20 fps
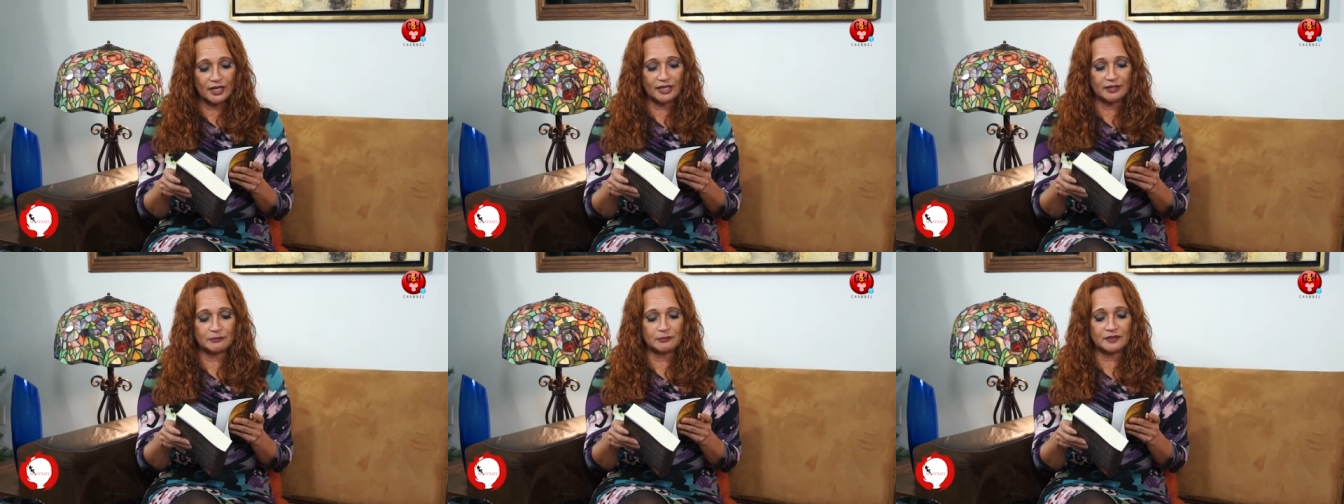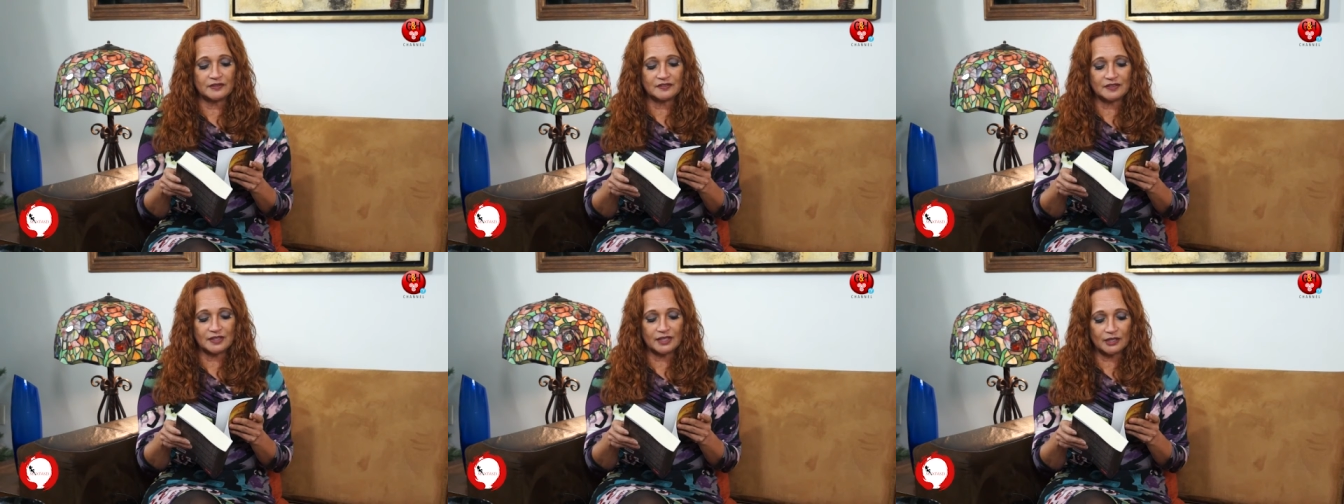e
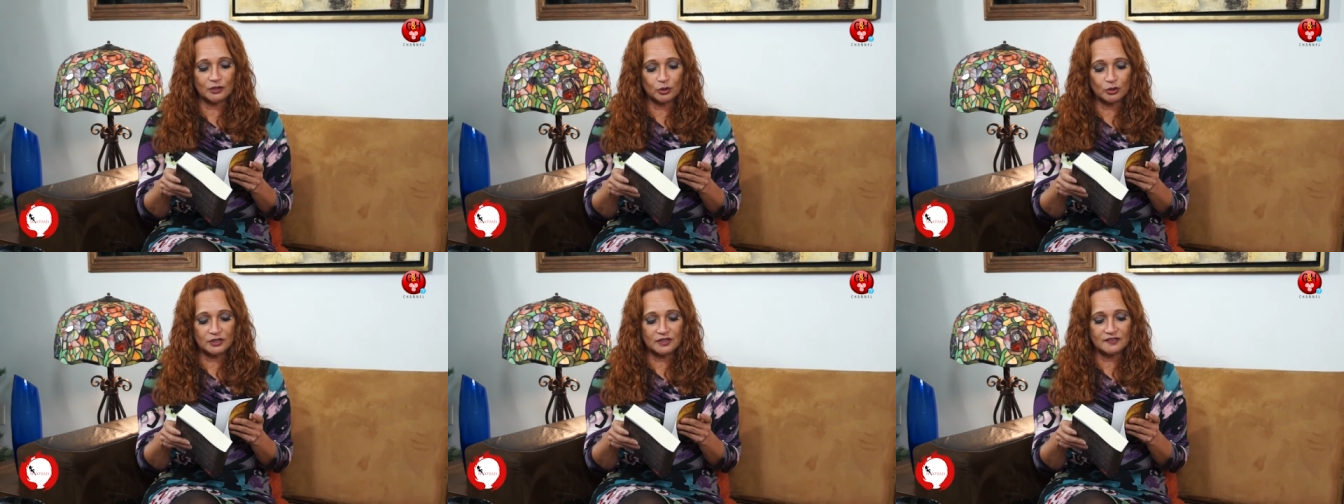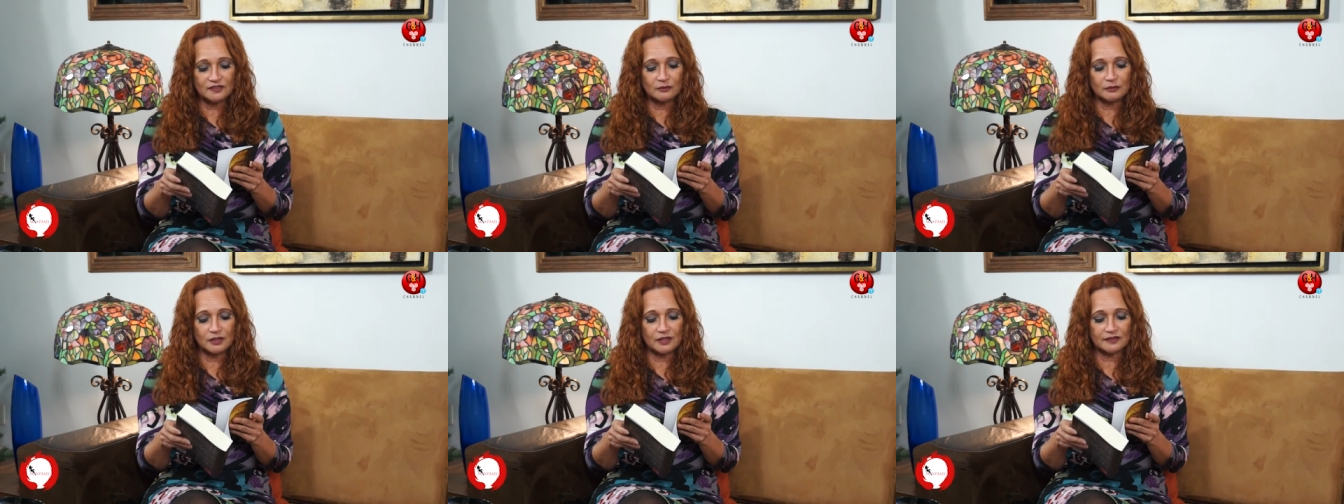investigador de
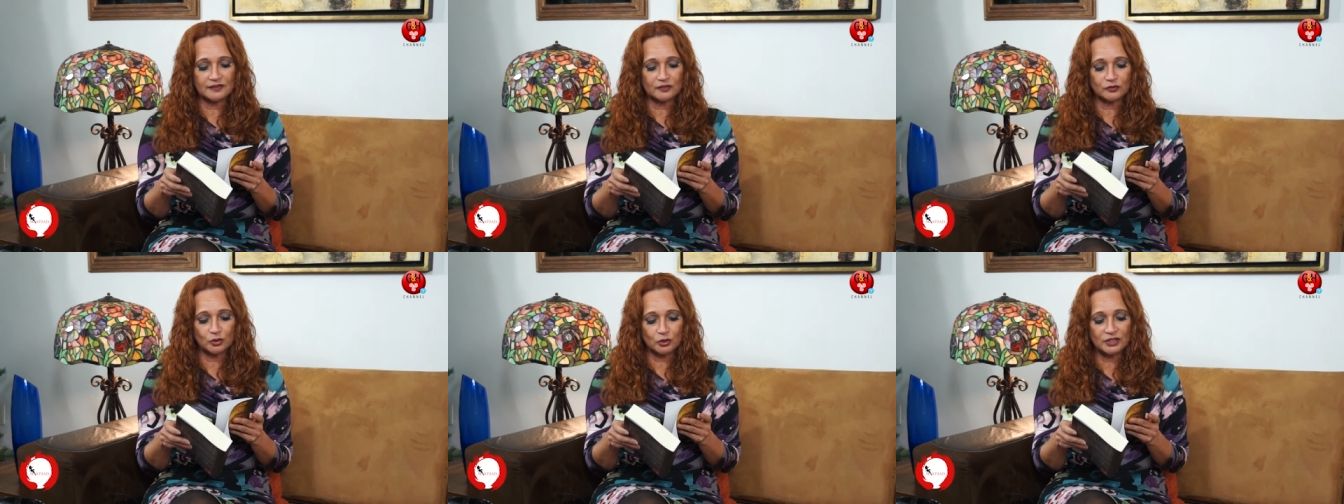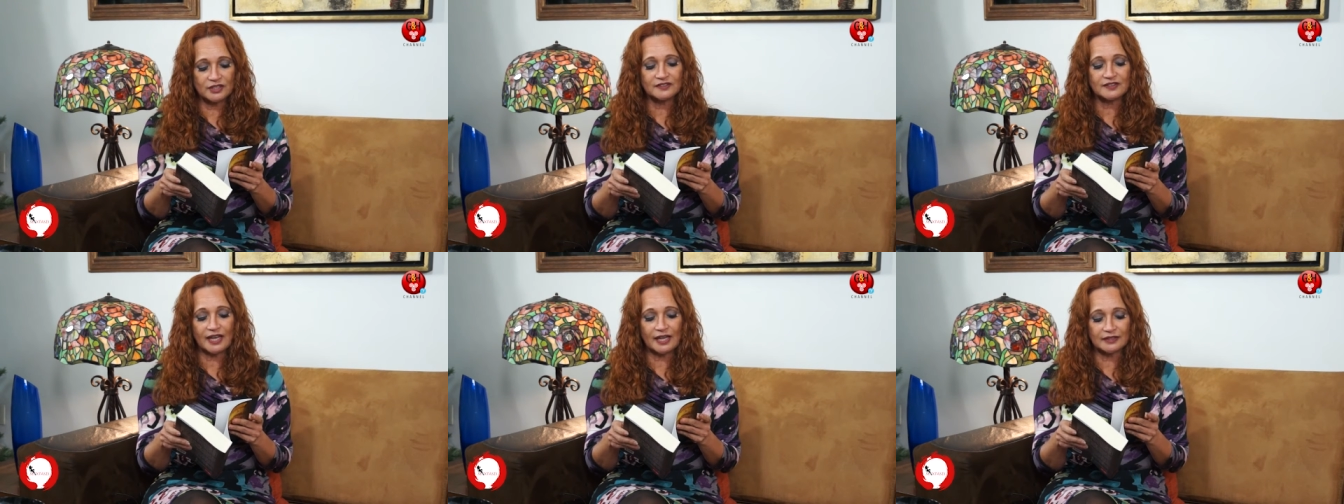
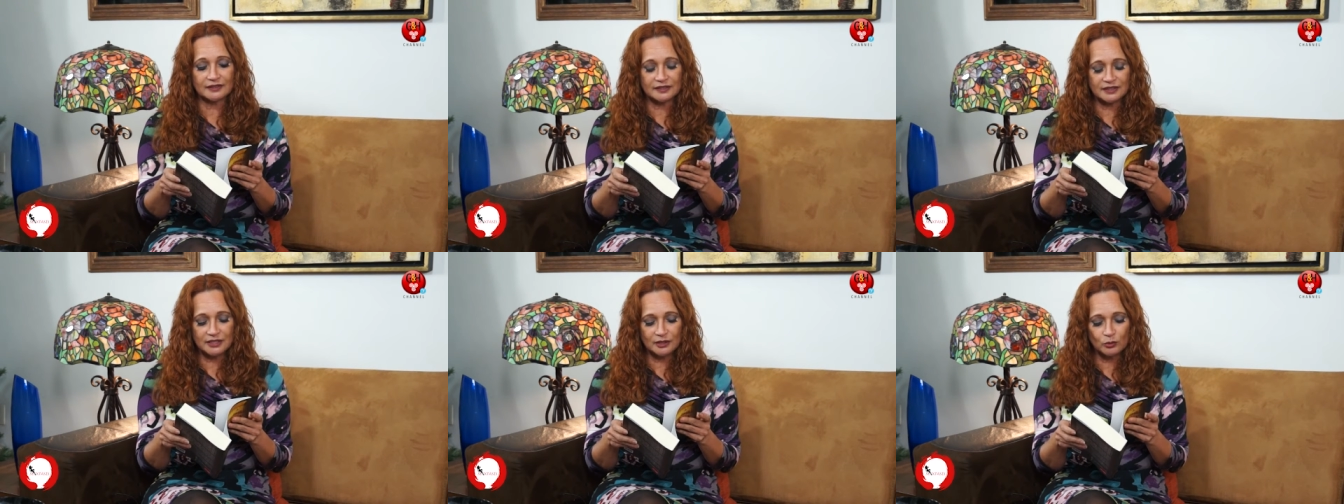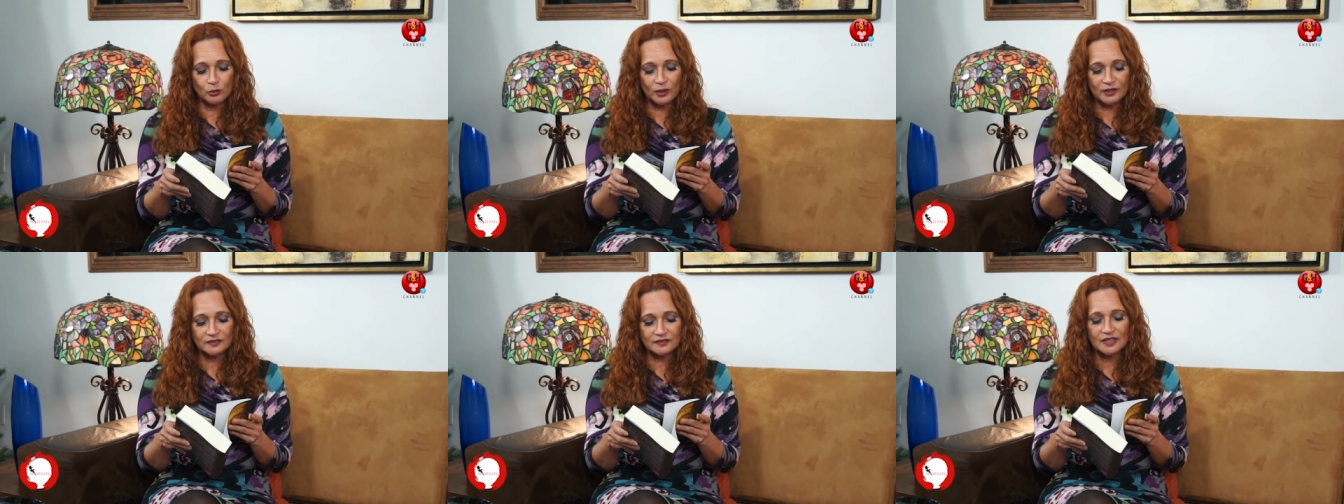civilizaciones
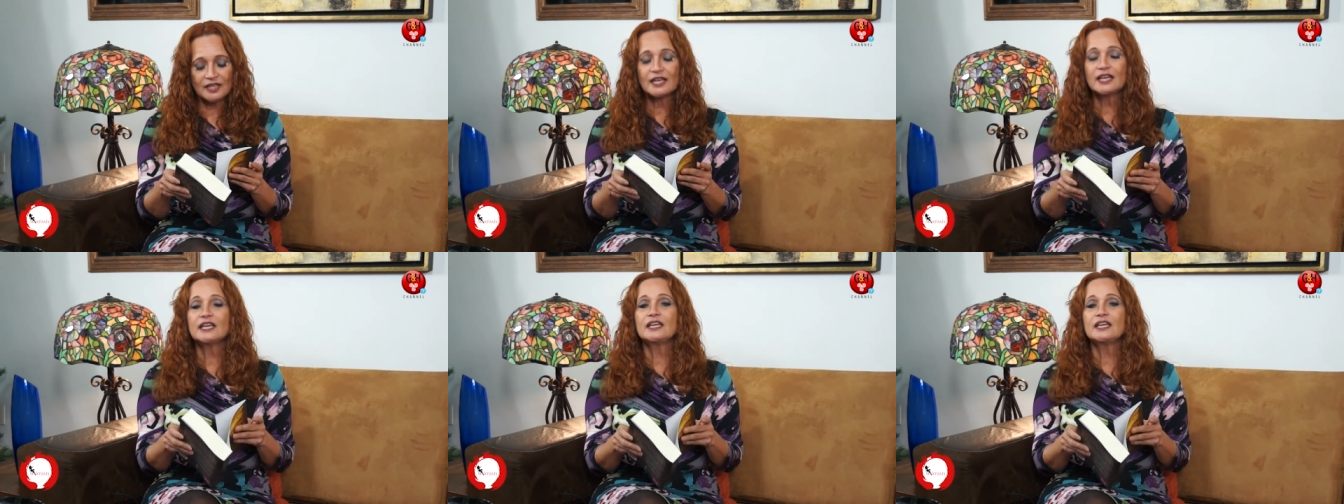antiguas